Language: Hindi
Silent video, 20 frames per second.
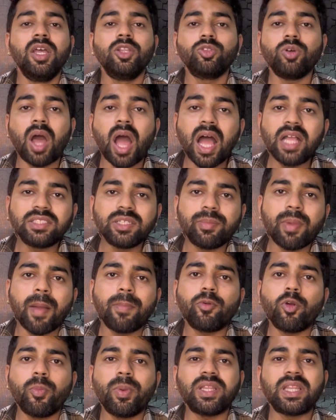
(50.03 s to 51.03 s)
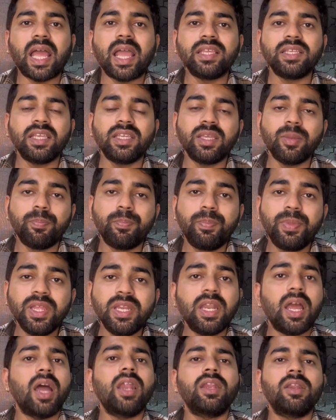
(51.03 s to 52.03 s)
तो आज हम आपको बताएंगे कि
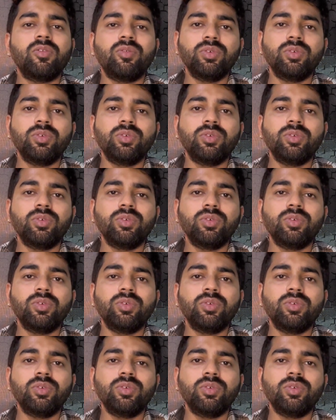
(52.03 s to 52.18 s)
बिना